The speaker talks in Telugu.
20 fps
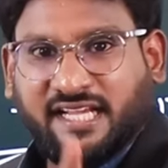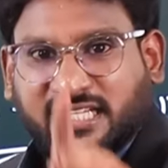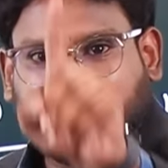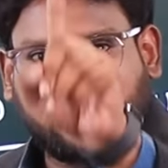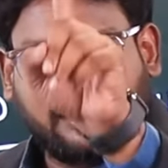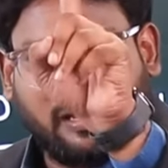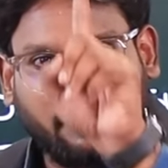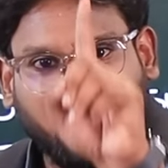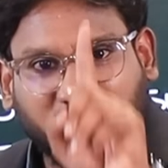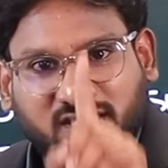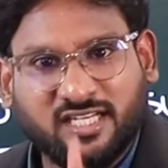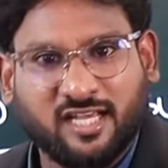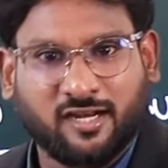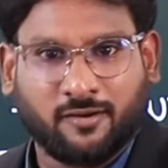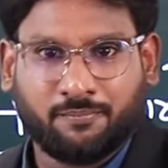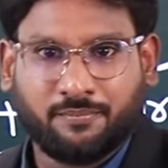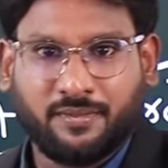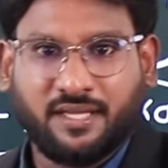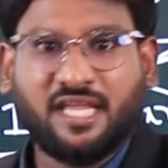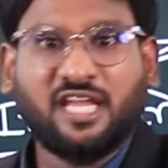ఈ
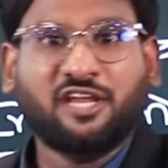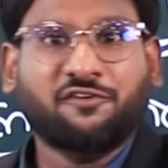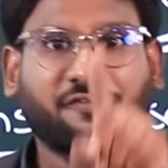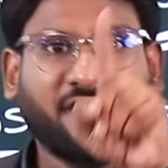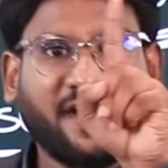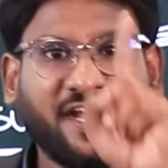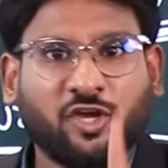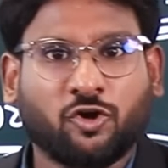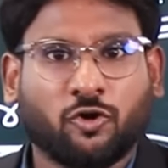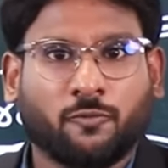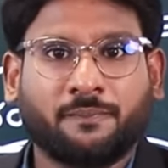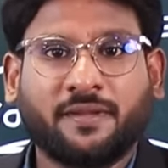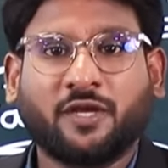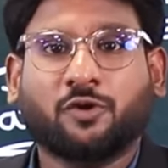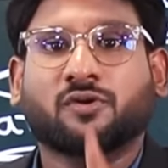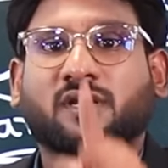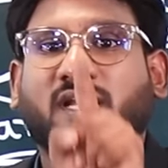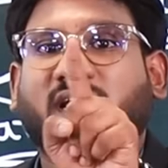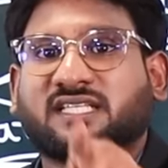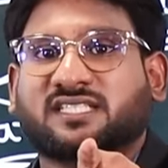సమాచారం ఈ వీడియో
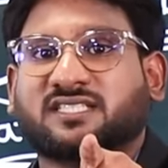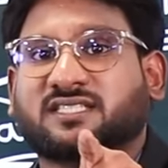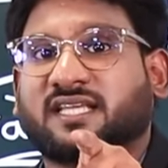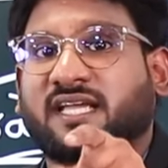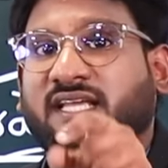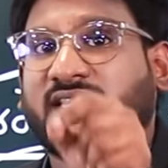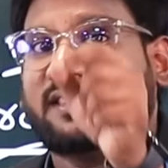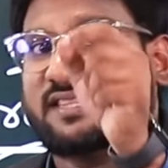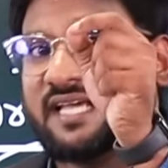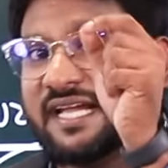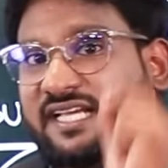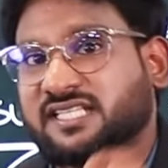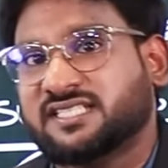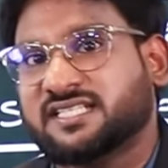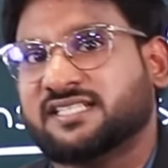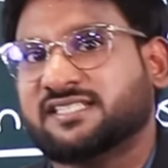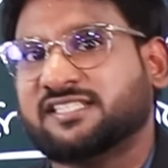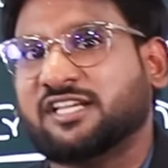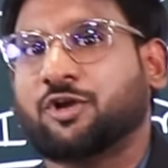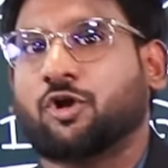మీకు నచ్చితే
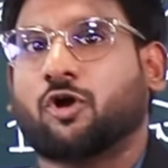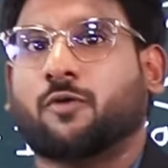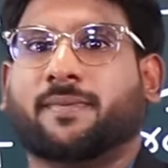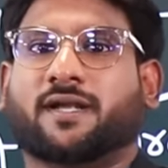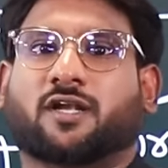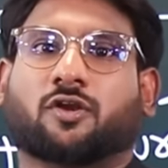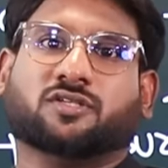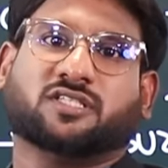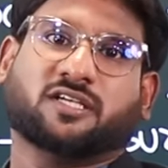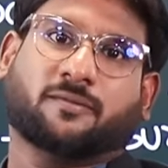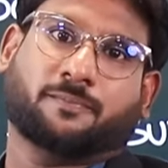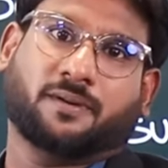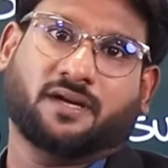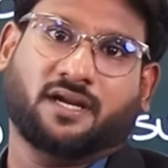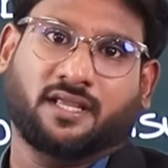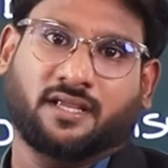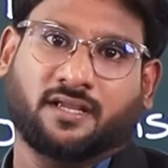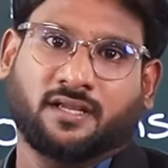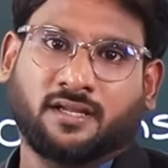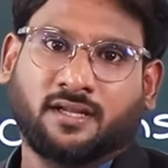దయచేసి కామెంట్లో
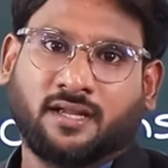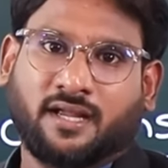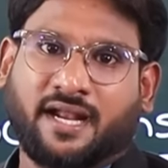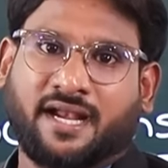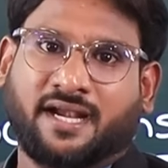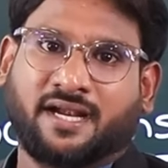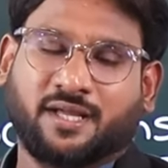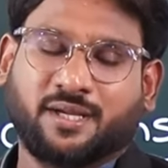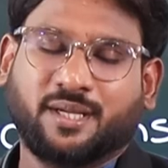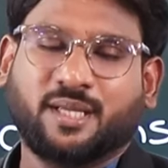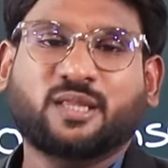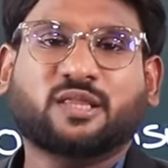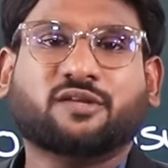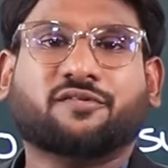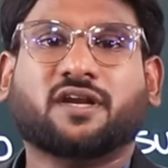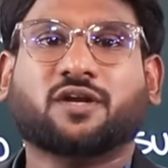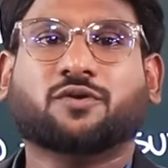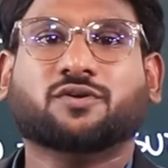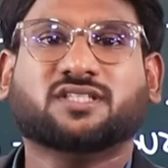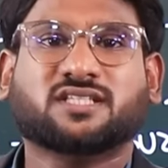చెప్పండి అండ్
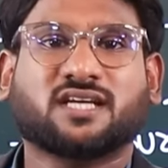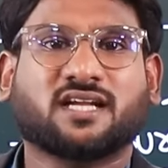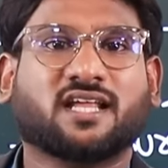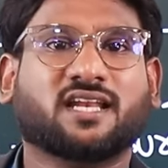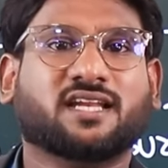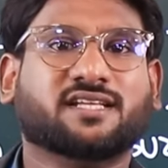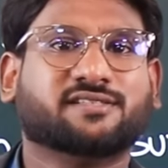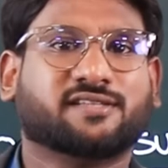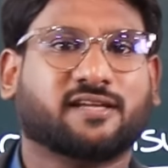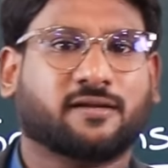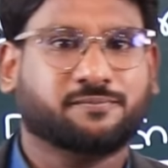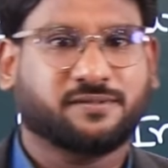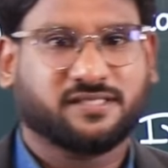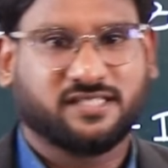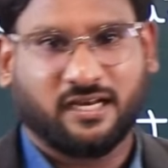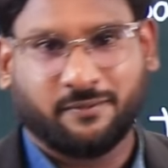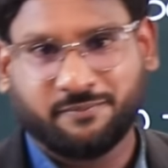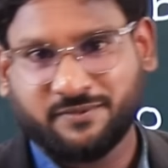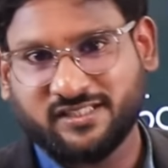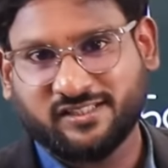ఇంతవరకు ఛానల్ని
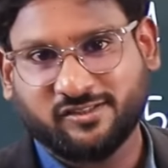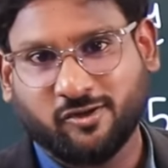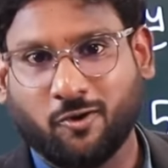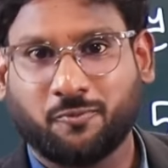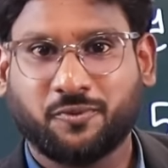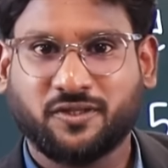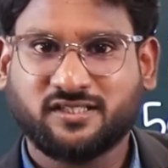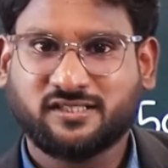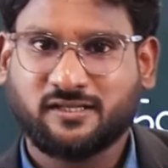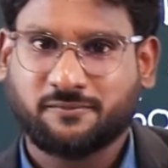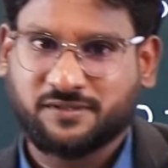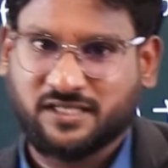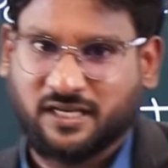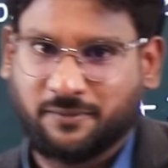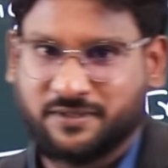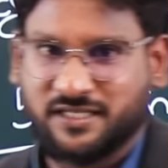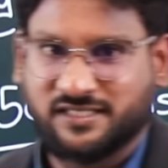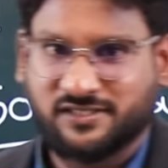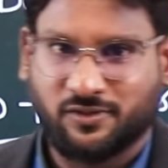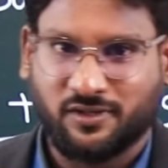సబ్స్క్రైబ్ చేసుకోకపోతే
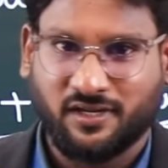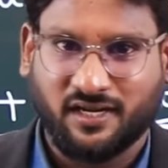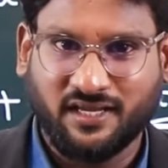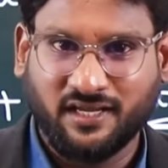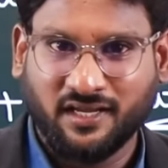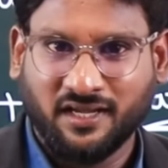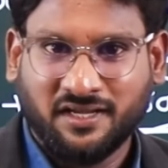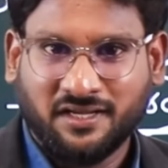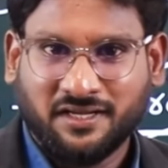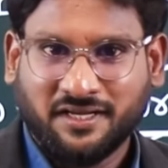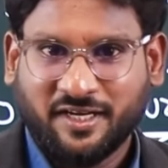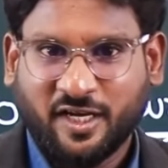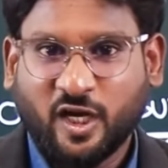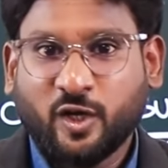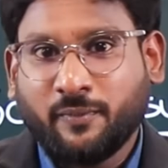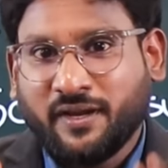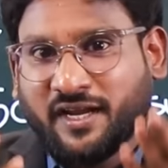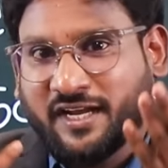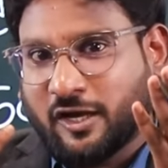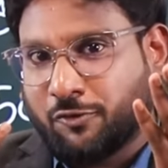సబ్స్క్రైబ్ చేసుకోండి
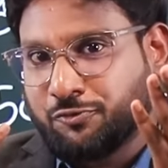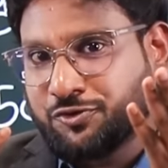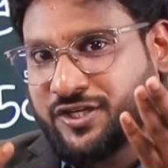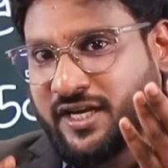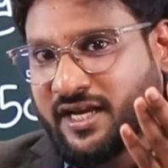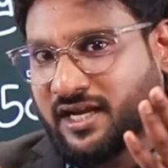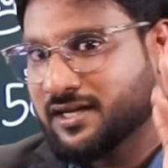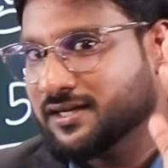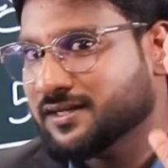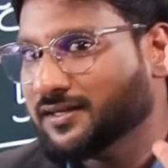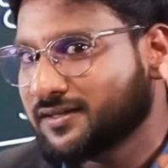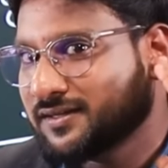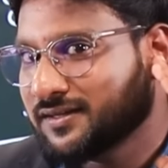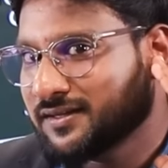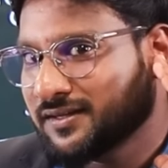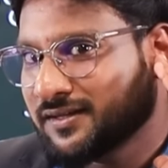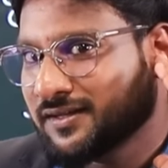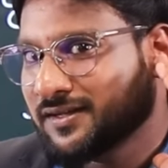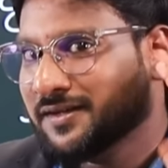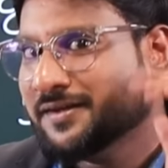నేను మీ కౌశిక్
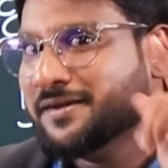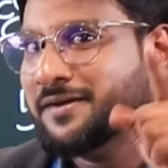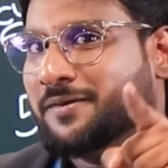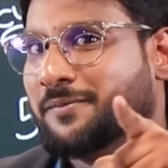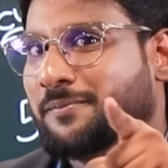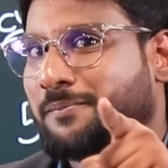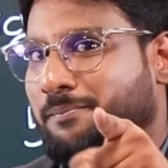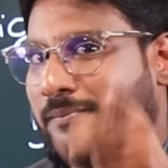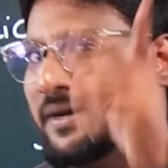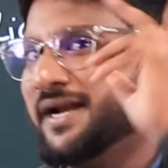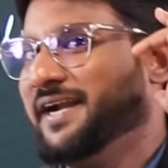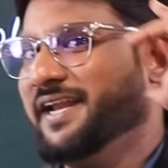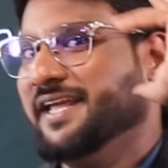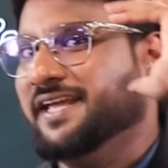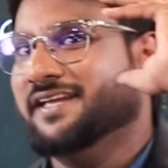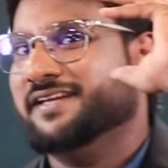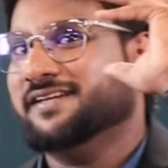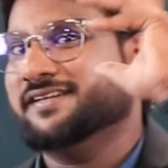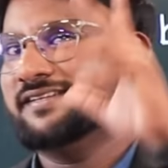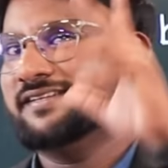మరిడి